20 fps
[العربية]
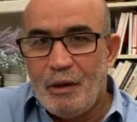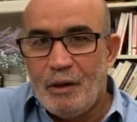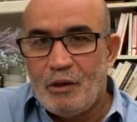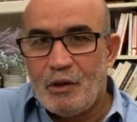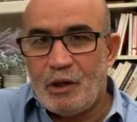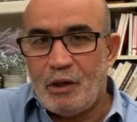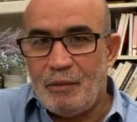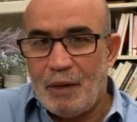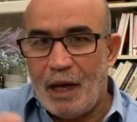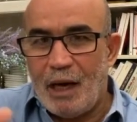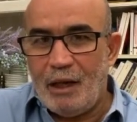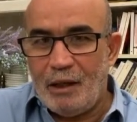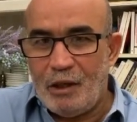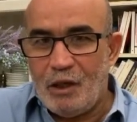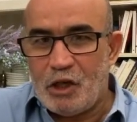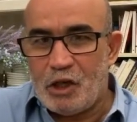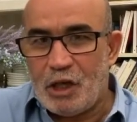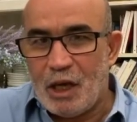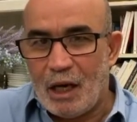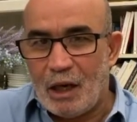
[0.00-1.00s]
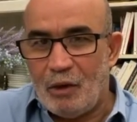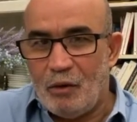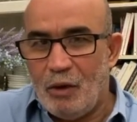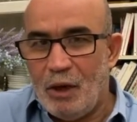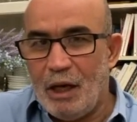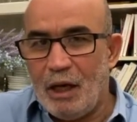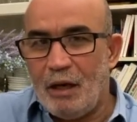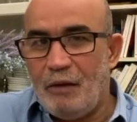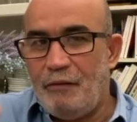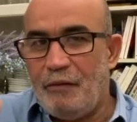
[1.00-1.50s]
اجتماعات يشتغلوا
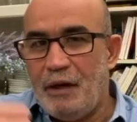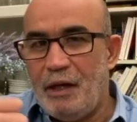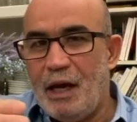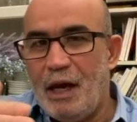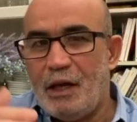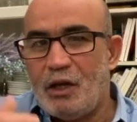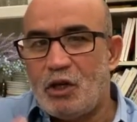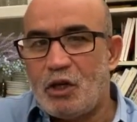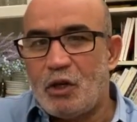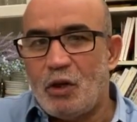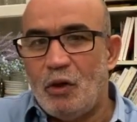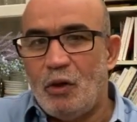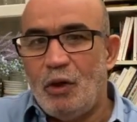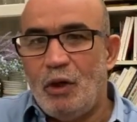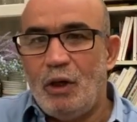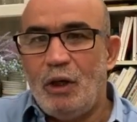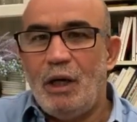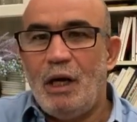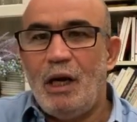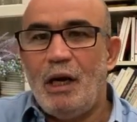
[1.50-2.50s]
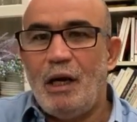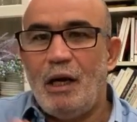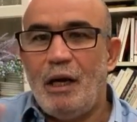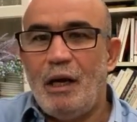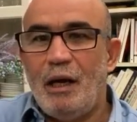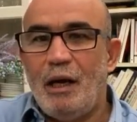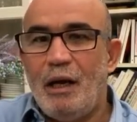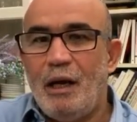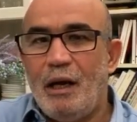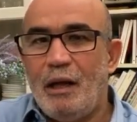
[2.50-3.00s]
ولكن في نهايه الشغل
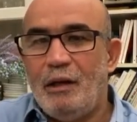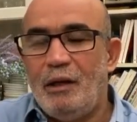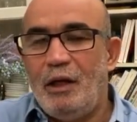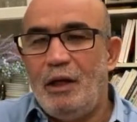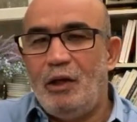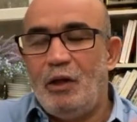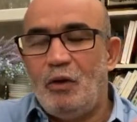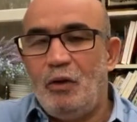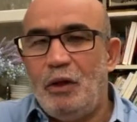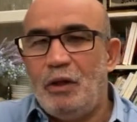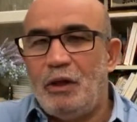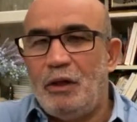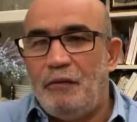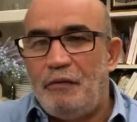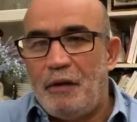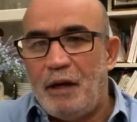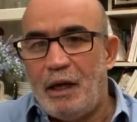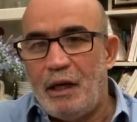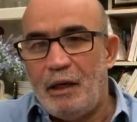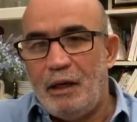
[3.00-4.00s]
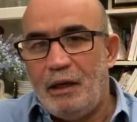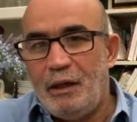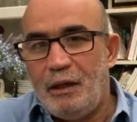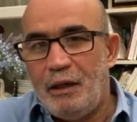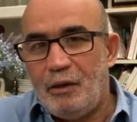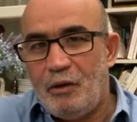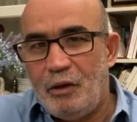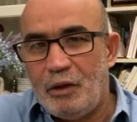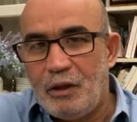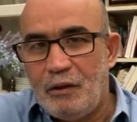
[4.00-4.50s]
آه، يديروا احتفال
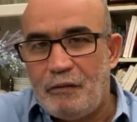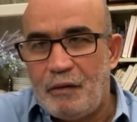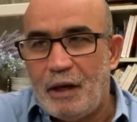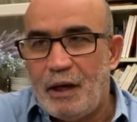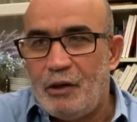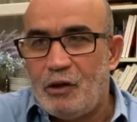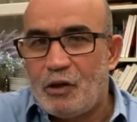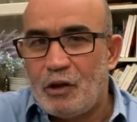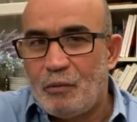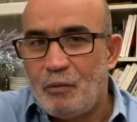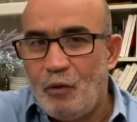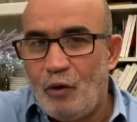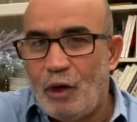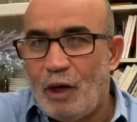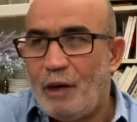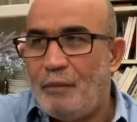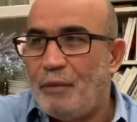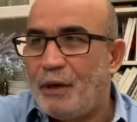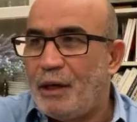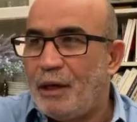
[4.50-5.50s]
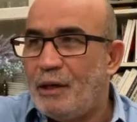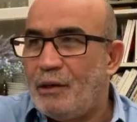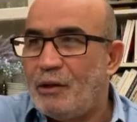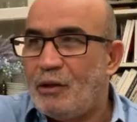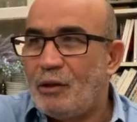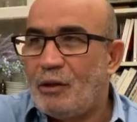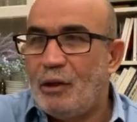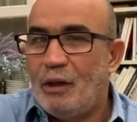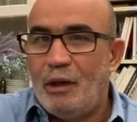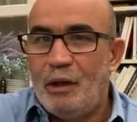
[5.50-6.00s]
يديروا احتفال يشربوا الخمر
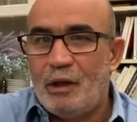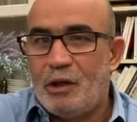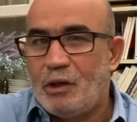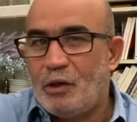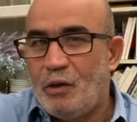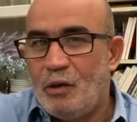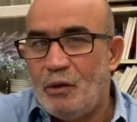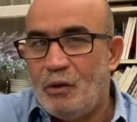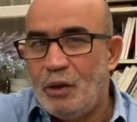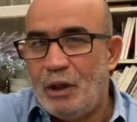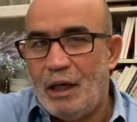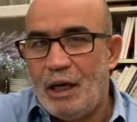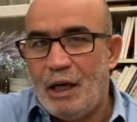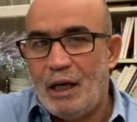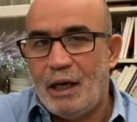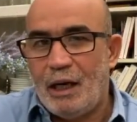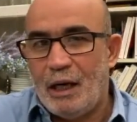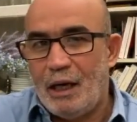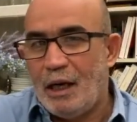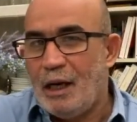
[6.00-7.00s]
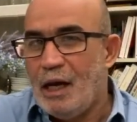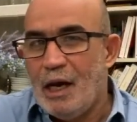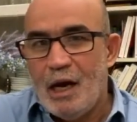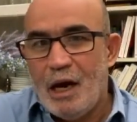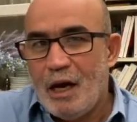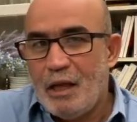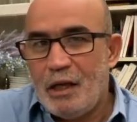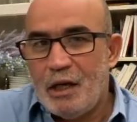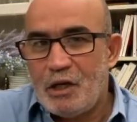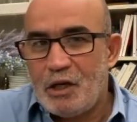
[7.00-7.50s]
يشطحوا الى اخره
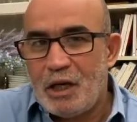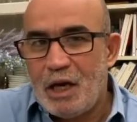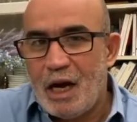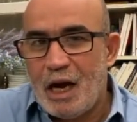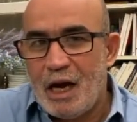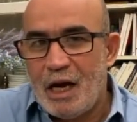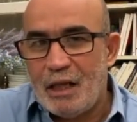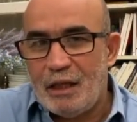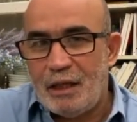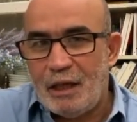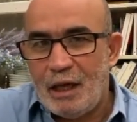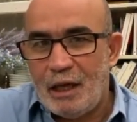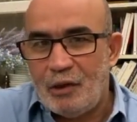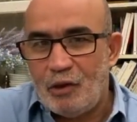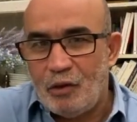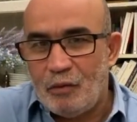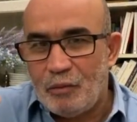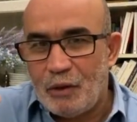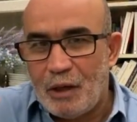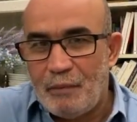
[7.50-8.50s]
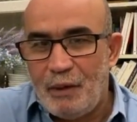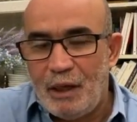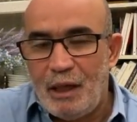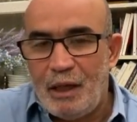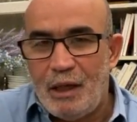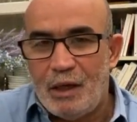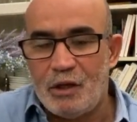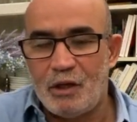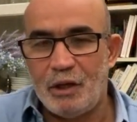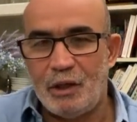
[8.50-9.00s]
هذه اشياء عاديه عندهم
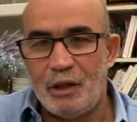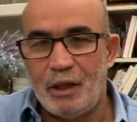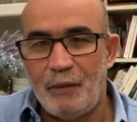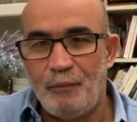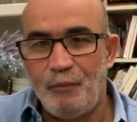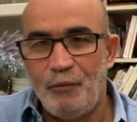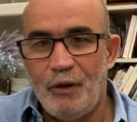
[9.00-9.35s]
طبيعيه جدا